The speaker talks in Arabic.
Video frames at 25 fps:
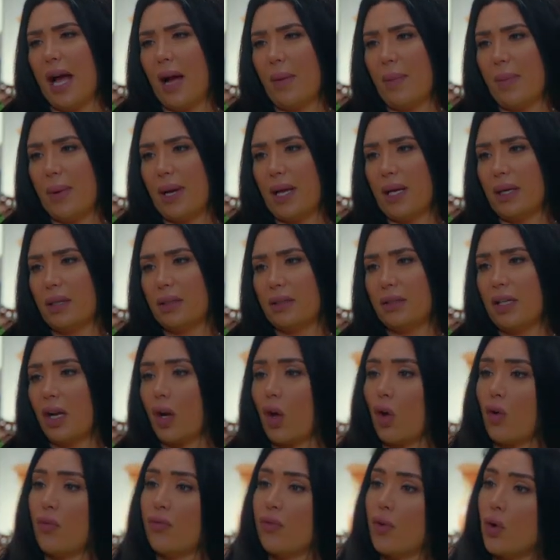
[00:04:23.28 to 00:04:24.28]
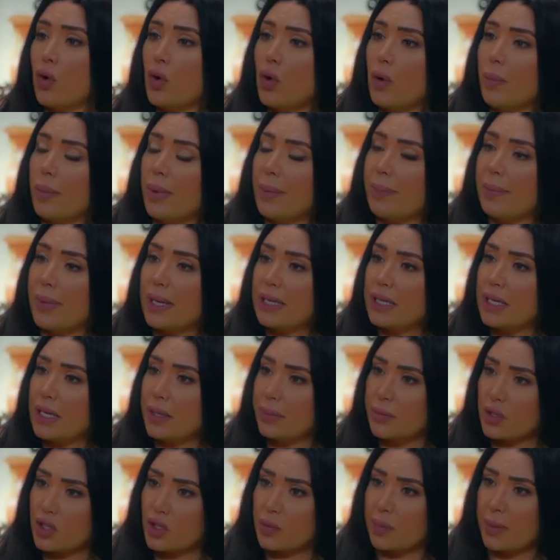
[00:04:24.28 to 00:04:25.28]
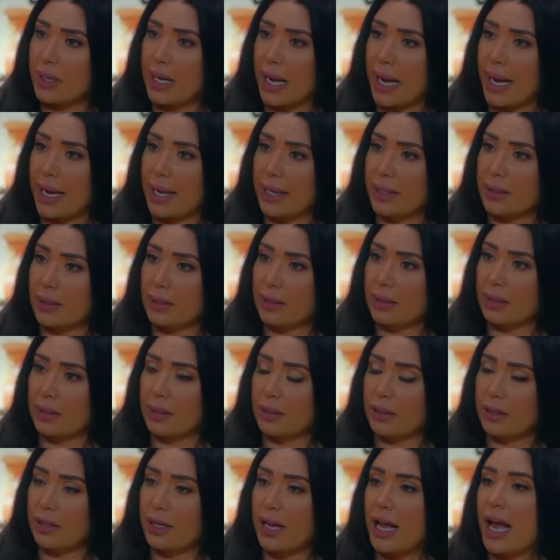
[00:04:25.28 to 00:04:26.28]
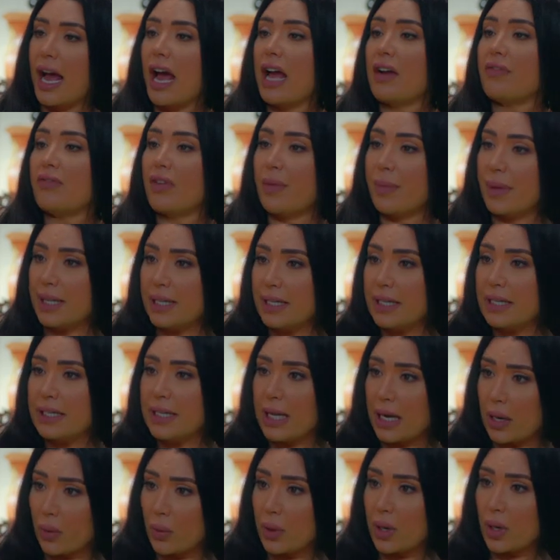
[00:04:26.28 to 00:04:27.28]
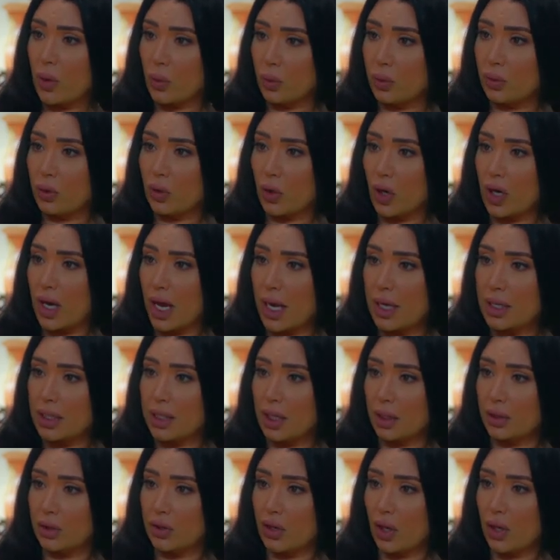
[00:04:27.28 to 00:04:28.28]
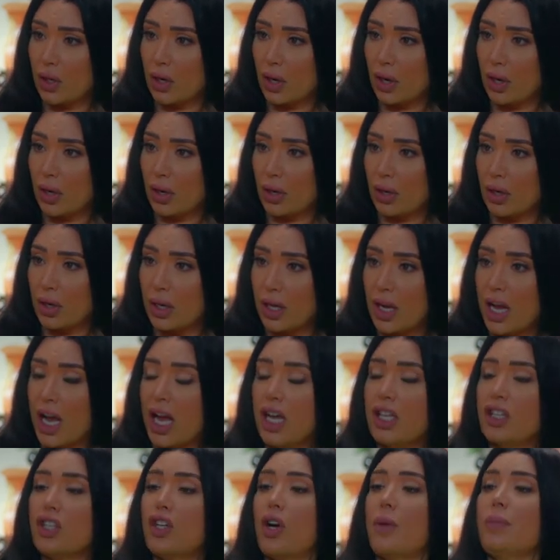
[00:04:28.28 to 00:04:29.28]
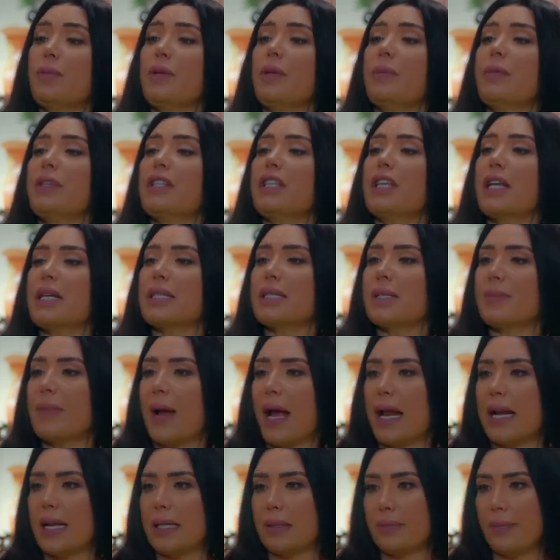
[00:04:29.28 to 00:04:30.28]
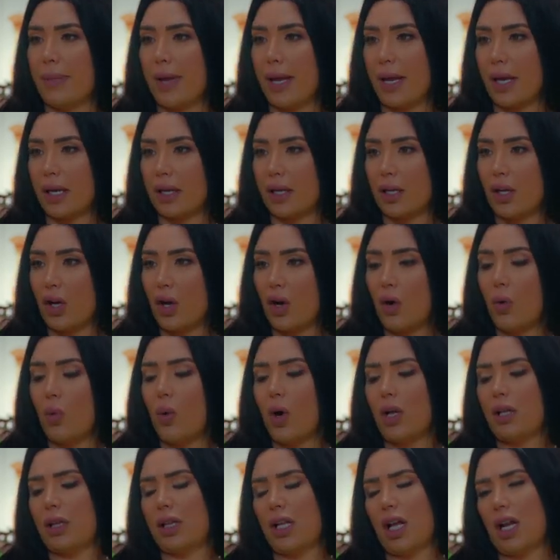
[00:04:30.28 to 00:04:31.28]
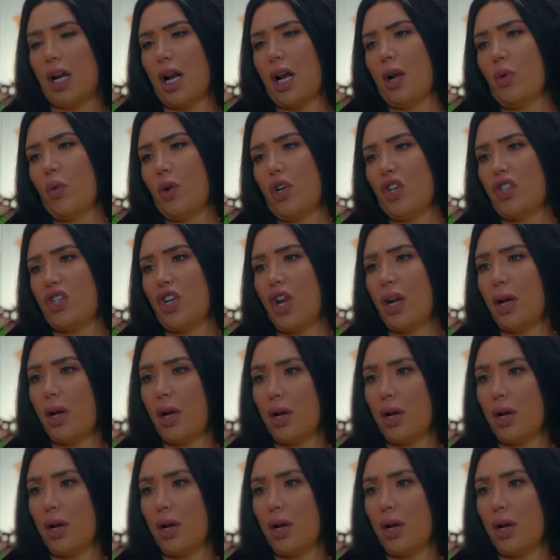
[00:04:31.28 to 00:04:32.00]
هبله ده الخوف كله من بدري مش من عادل عارفه بدري ده لو انا قلت له انا عايزه اتطلق هيضربني 100 جزمه على دماغي وهطلع انا الوحشه